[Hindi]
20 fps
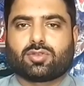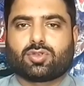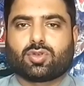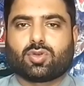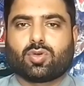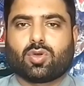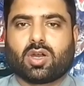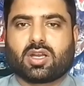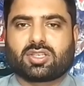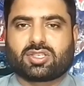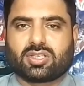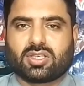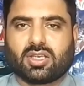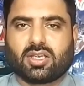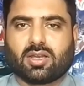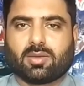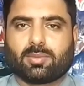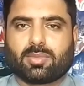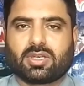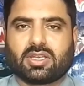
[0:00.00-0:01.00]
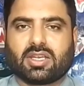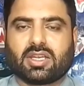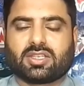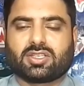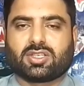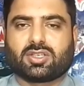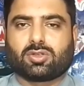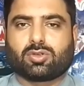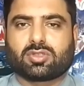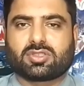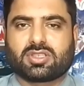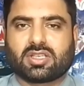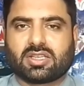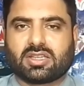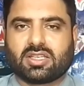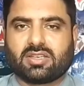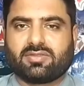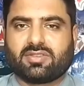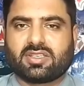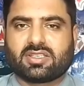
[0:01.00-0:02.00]
जो अच्छी कंपनी है जिनको
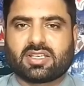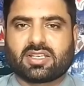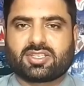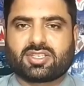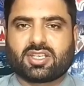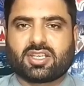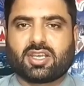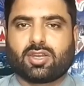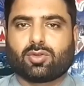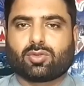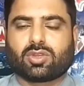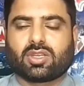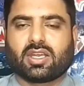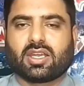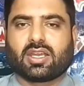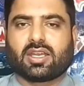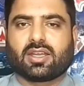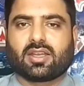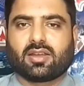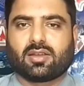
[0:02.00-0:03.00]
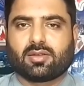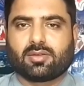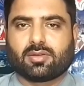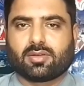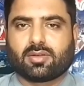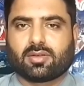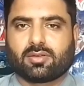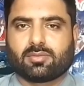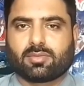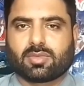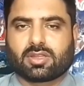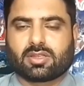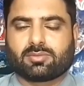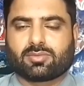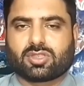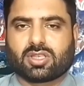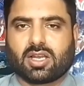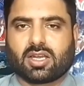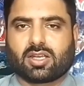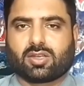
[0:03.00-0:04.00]
जल्दी वीज़ा चाहिए होता है
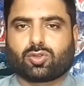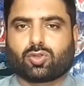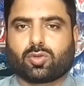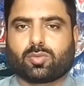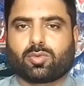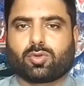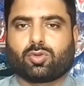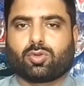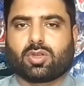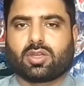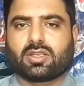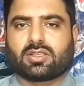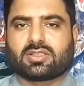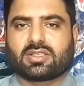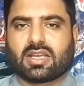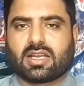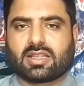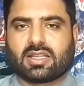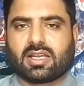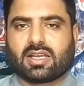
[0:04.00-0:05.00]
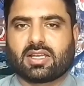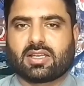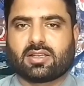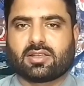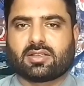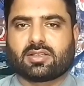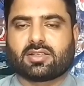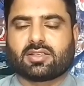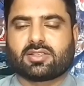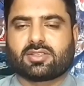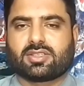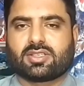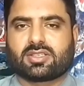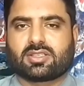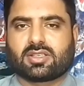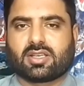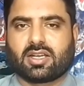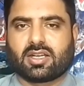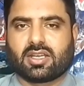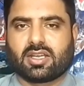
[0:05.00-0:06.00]
मिसाल के तौर तो पर कोई ज़्यादा
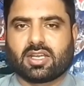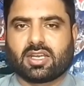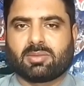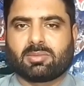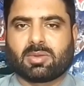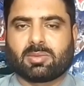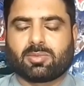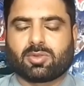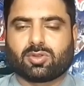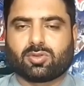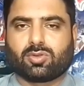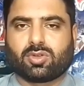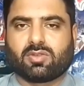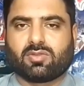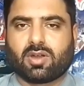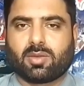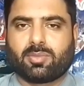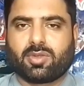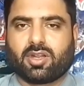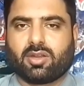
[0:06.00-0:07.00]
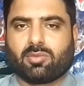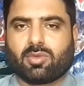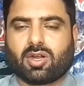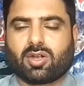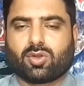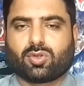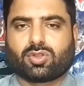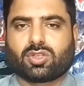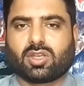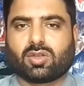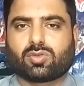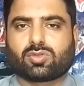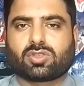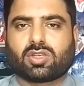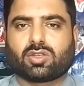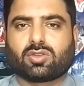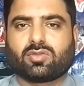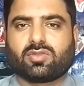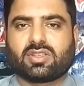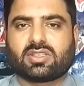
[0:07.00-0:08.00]
जिस कैटेगरी में बंदों की वहाँ पर डिमांड होती है
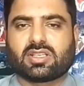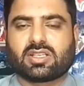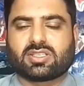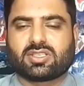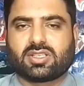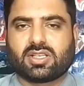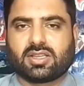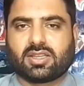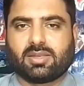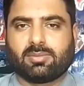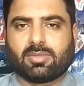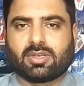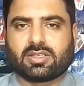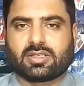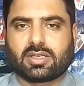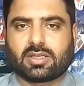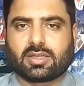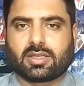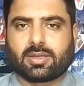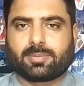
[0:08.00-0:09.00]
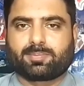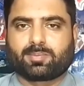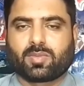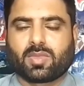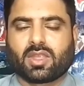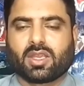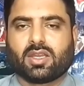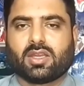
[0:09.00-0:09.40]
उसका तो वीज़ा जल्दी मिल जाता है